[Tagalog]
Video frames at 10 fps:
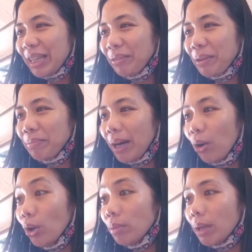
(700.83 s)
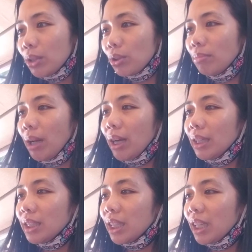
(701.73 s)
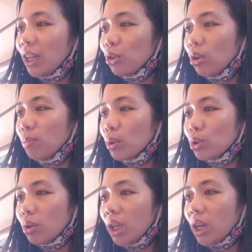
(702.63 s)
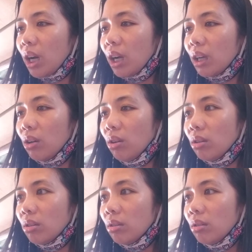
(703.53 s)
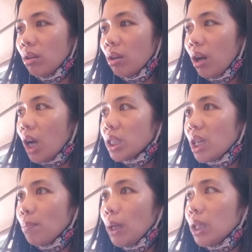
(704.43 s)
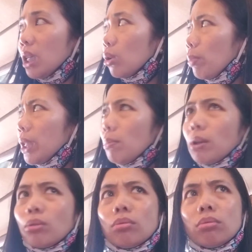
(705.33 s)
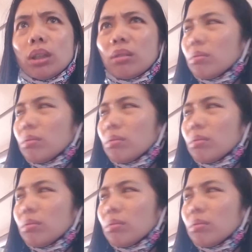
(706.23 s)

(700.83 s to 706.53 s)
Sabi pa, Uy, may turmeric chicken adobo. Sorry ka. Oh, asaya pala dito. Pwede bang yung